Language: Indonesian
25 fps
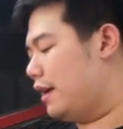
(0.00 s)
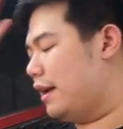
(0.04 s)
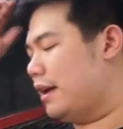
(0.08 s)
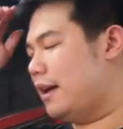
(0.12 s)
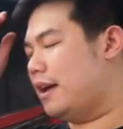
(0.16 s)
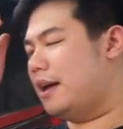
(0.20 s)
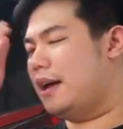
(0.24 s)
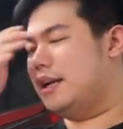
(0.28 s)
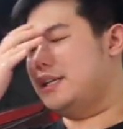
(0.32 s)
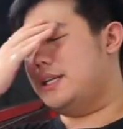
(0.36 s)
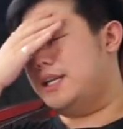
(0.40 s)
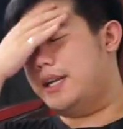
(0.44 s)

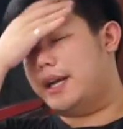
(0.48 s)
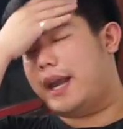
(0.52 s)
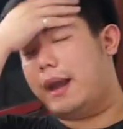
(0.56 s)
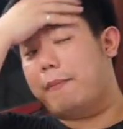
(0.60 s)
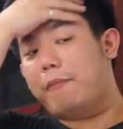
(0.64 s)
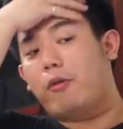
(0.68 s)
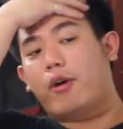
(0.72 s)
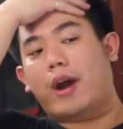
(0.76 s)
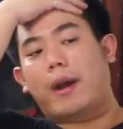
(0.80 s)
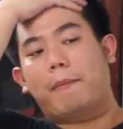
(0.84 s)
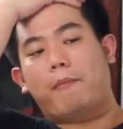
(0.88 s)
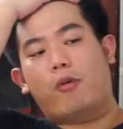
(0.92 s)
Uh, jadi
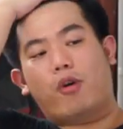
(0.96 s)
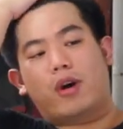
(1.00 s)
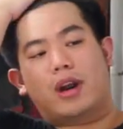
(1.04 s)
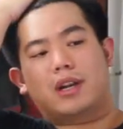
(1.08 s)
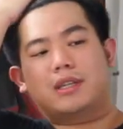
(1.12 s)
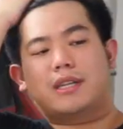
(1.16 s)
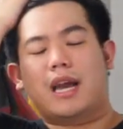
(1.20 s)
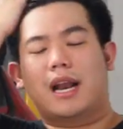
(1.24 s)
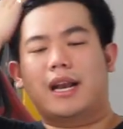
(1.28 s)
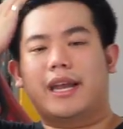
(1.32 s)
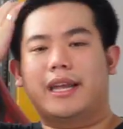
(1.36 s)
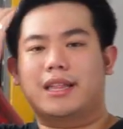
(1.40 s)
kepo-kepo
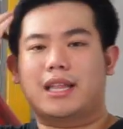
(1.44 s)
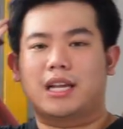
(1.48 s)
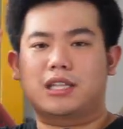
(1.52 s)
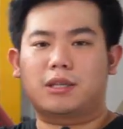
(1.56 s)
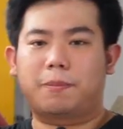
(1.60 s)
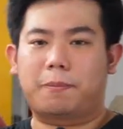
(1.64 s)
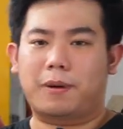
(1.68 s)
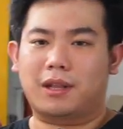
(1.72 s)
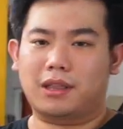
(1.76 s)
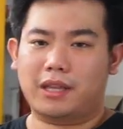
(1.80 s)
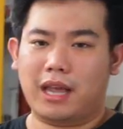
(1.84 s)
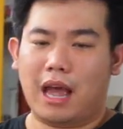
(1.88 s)
kerjaan kita
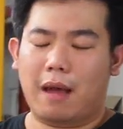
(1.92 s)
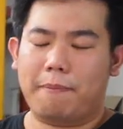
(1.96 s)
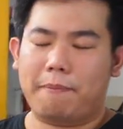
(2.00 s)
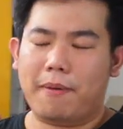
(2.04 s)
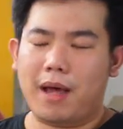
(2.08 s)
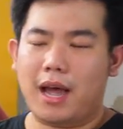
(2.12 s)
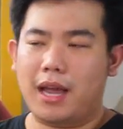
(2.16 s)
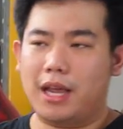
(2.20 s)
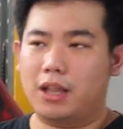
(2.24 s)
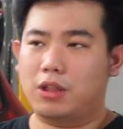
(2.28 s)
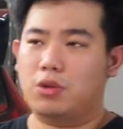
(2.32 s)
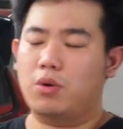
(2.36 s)
seperti
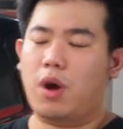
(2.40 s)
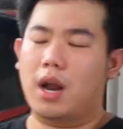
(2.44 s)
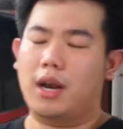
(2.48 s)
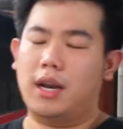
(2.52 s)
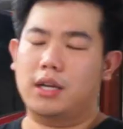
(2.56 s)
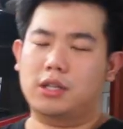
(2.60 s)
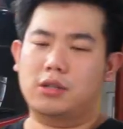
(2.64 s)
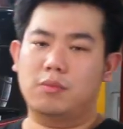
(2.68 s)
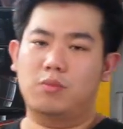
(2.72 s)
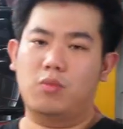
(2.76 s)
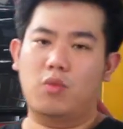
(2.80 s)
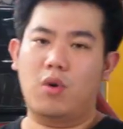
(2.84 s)
apa itu ada
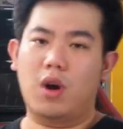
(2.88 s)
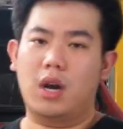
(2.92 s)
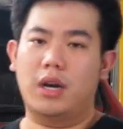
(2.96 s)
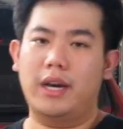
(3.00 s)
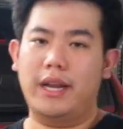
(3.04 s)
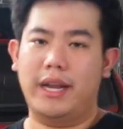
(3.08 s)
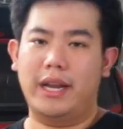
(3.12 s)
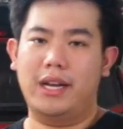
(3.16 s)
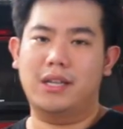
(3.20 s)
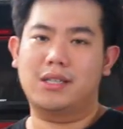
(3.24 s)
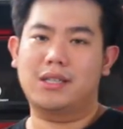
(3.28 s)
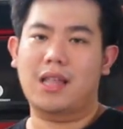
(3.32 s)
semua
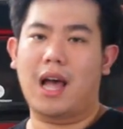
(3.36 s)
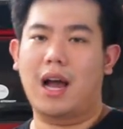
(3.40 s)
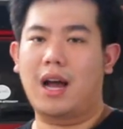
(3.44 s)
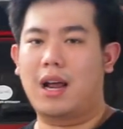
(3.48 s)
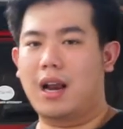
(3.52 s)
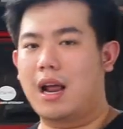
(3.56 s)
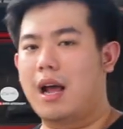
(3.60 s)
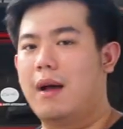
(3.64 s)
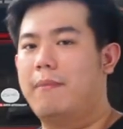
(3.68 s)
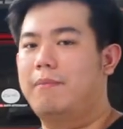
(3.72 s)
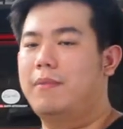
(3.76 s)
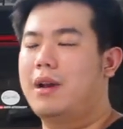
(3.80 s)
di
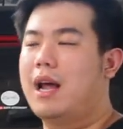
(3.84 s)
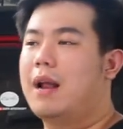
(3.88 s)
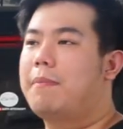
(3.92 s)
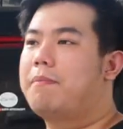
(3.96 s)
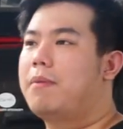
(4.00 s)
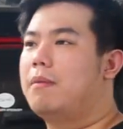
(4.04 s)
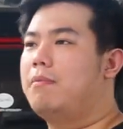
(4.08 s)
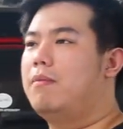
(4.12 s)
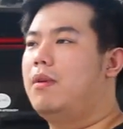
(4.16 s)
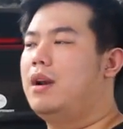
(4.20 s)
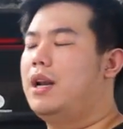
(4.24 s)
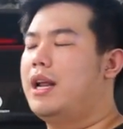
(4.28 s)
Instagram dan
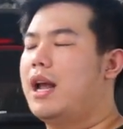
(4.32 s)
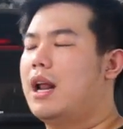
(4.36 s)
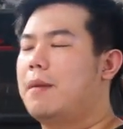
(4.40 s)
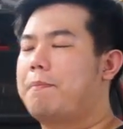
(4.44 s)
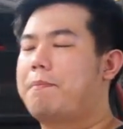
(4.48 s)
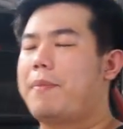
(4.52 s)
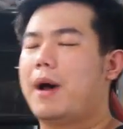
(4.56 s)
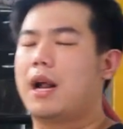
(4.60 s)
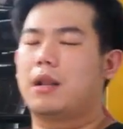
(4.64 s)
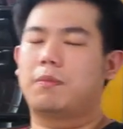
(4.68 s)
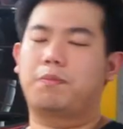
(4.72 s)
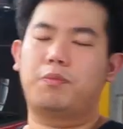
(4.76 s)
pembelian
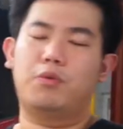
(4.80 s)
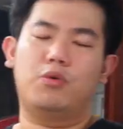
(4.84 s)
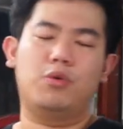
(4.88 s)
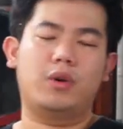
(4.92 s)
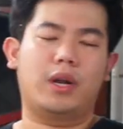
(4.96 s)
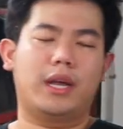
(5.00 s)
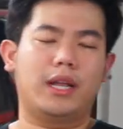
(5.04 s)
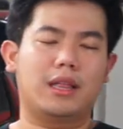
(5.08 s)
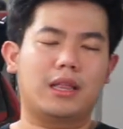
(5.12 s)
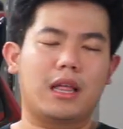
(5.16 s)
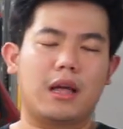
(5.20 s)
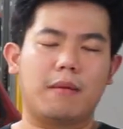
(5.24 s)
part pun
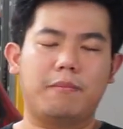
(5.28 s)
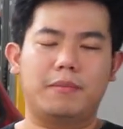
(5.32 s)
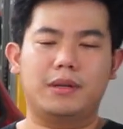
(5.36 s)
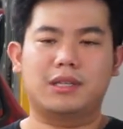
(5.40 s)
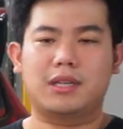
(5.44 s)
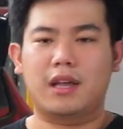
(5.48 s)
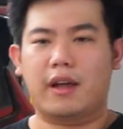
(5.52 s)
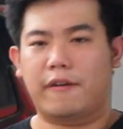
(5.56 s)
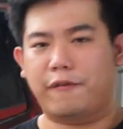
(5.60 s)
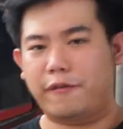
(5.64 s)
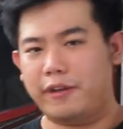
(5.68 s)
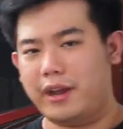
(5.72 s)
kita
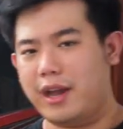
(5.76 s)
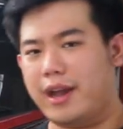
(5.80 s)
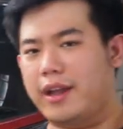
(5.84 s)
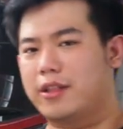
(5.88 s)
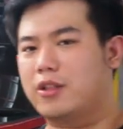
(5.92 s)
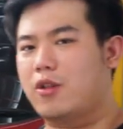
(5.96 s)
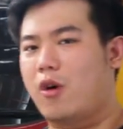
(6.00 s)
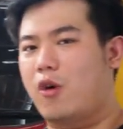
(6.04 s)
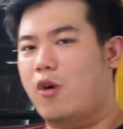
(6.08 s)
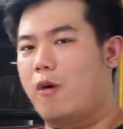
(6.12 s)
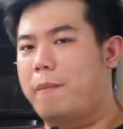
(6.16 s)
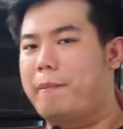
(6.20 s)
bisa via
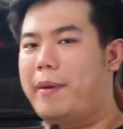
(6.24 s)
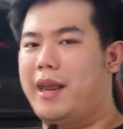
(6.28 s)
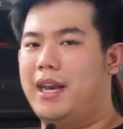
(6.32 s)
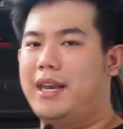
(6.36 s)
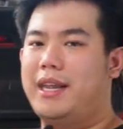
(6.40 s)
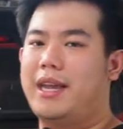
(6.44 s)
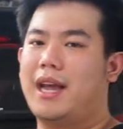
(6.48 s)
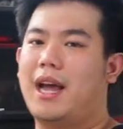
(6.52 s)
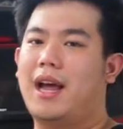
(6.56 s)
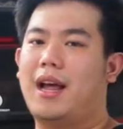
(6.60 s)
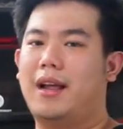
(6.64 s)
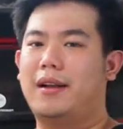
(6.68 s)

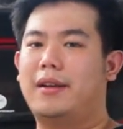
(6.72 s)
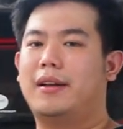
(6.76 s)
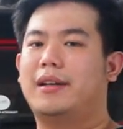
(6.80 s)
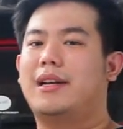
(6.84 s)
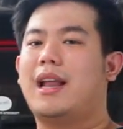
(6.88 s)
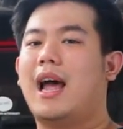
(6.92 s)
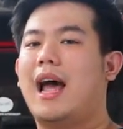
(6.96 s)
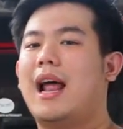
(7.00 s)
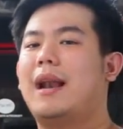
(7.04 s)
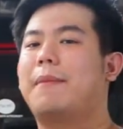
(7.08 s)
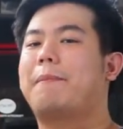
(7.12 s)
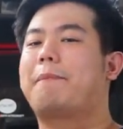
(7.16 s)
Tokopedia
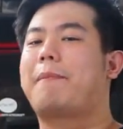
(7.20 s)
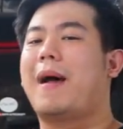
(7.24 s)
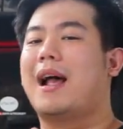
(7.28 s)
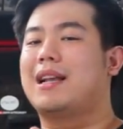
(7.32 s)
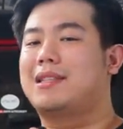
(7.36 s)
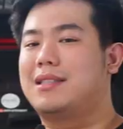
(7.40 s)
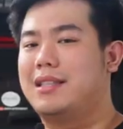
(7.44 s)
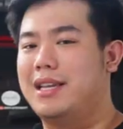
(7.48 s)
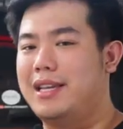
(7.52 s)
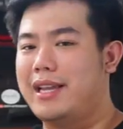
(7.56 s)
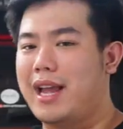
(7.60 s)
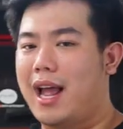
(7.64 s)
dan
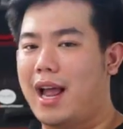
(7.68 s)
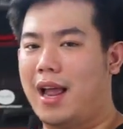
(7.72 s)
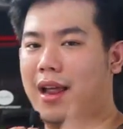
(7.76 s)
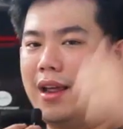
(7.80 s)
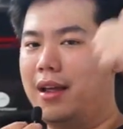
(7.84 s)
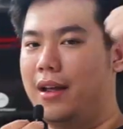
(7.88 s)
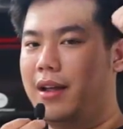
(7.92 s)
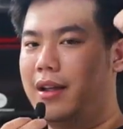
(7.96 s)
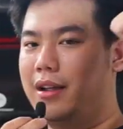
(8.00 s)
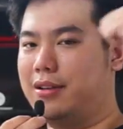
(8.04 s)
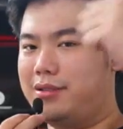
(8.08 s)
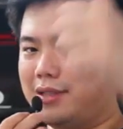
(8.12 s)
pastinya
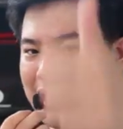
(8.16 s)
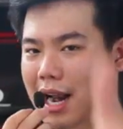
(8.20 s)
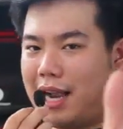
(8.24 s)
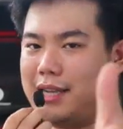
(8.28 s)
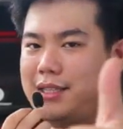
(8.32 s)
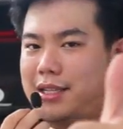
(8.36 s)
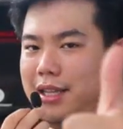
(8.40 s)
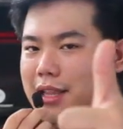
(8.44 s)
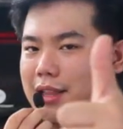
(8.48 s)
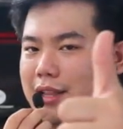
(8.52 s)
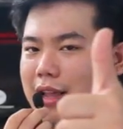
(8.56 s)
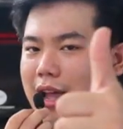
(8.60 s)

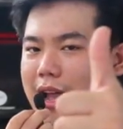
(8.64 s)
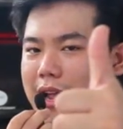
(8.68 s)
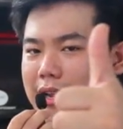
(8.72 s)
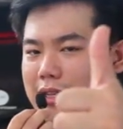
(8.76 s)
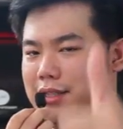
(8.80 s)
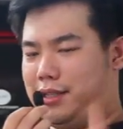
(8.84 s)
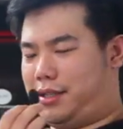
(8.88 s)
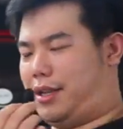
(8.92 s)
trusted guys